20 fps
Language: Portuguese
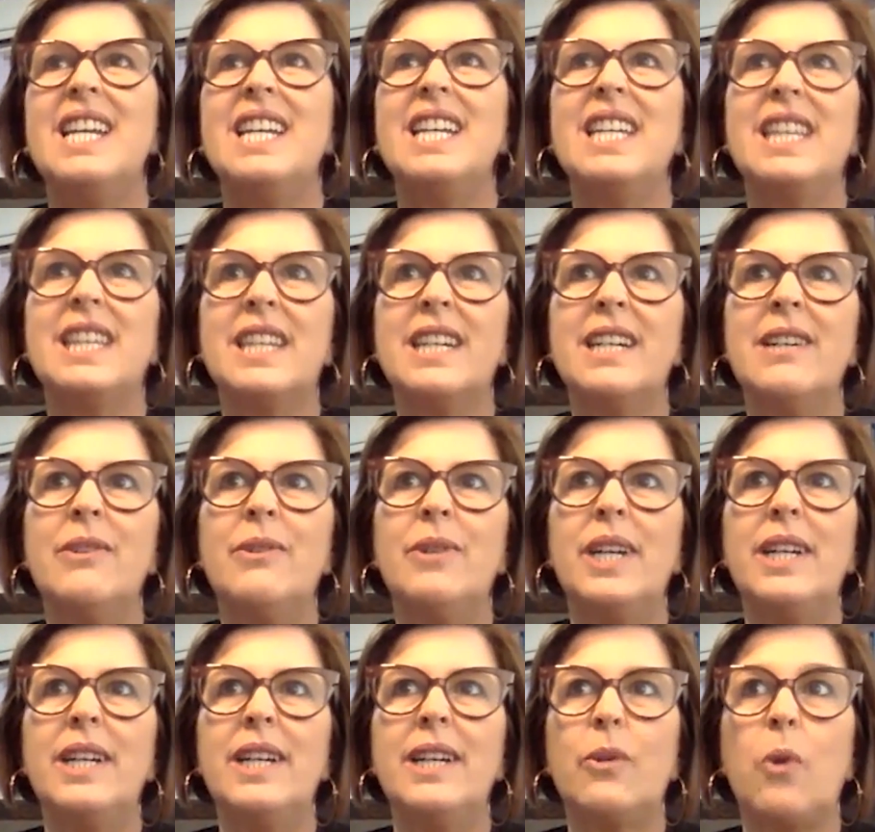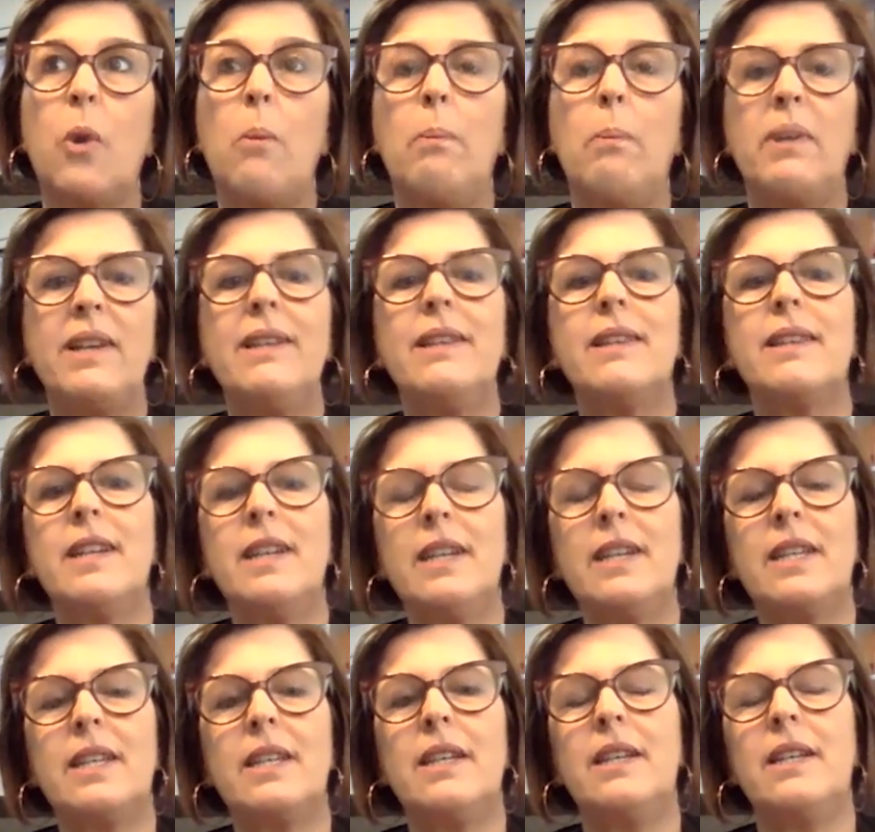Então, é, compreender
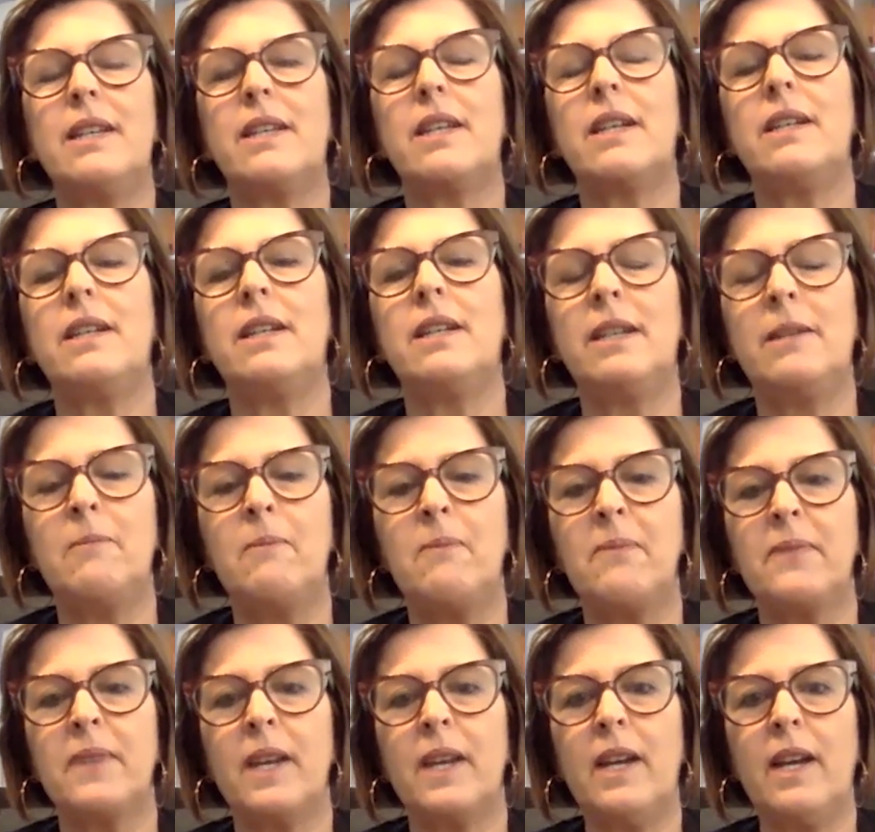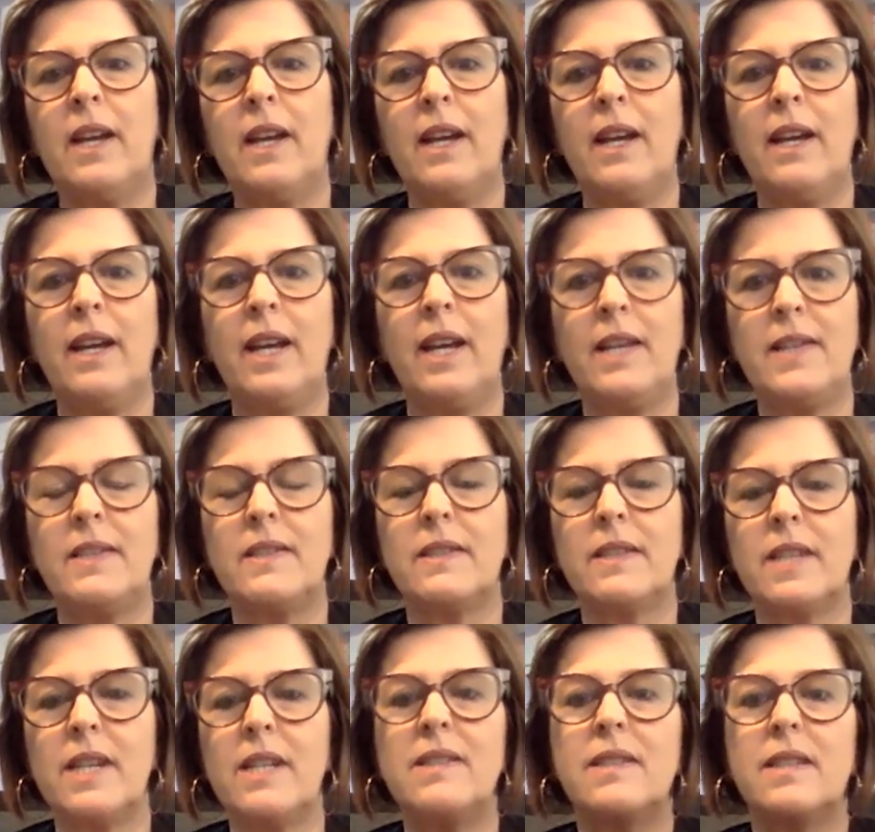que, que é, esses
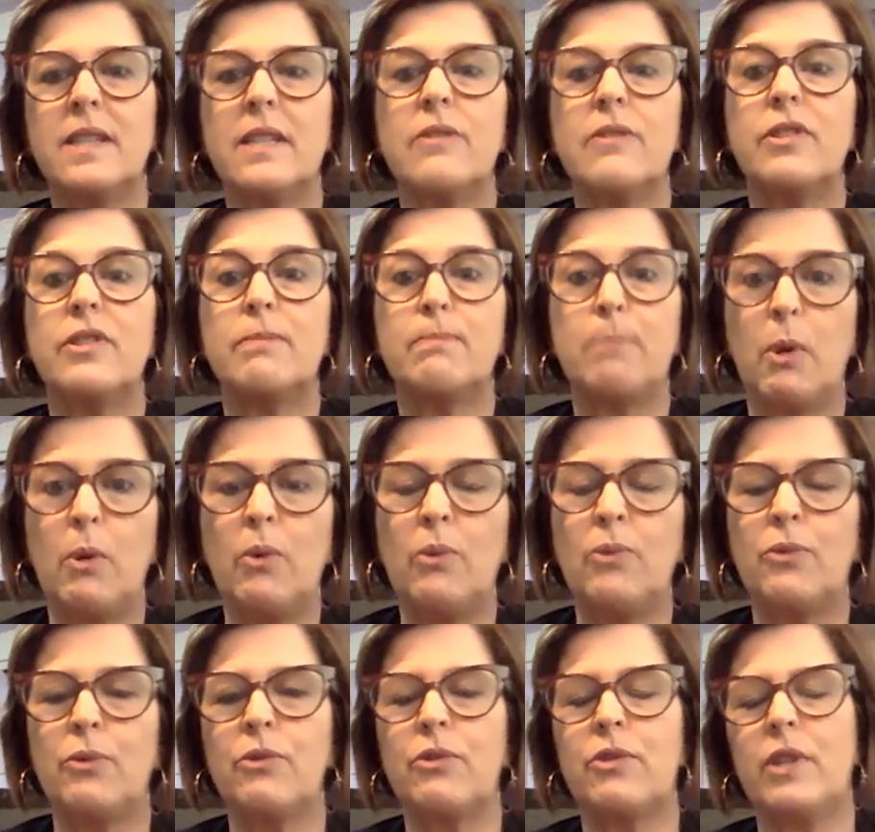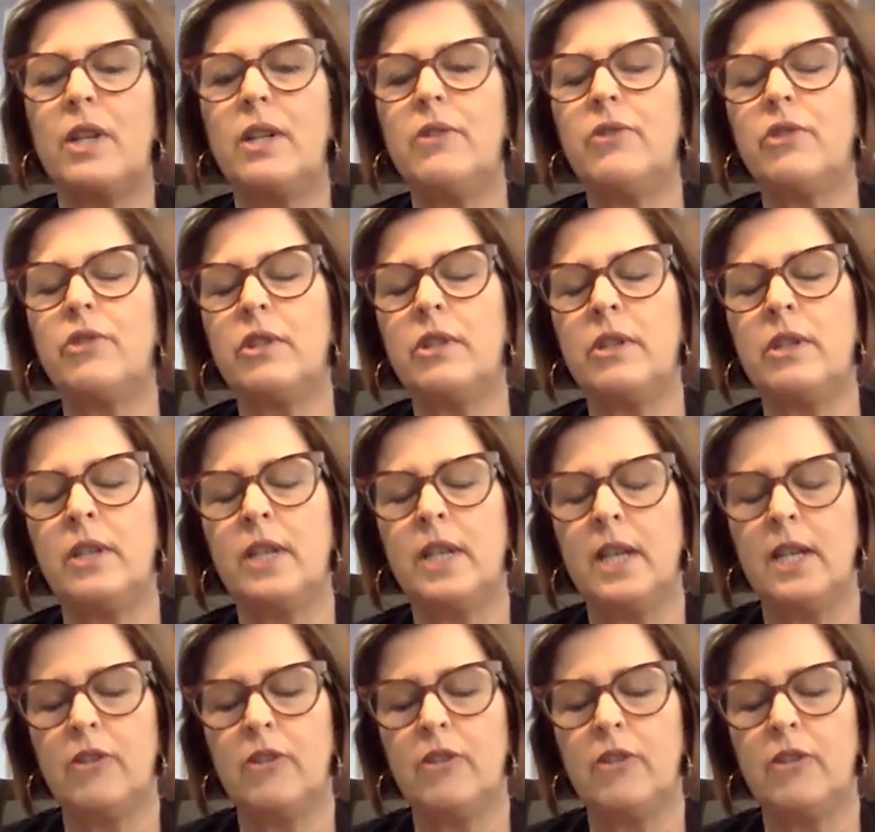três grandes pontos né, de,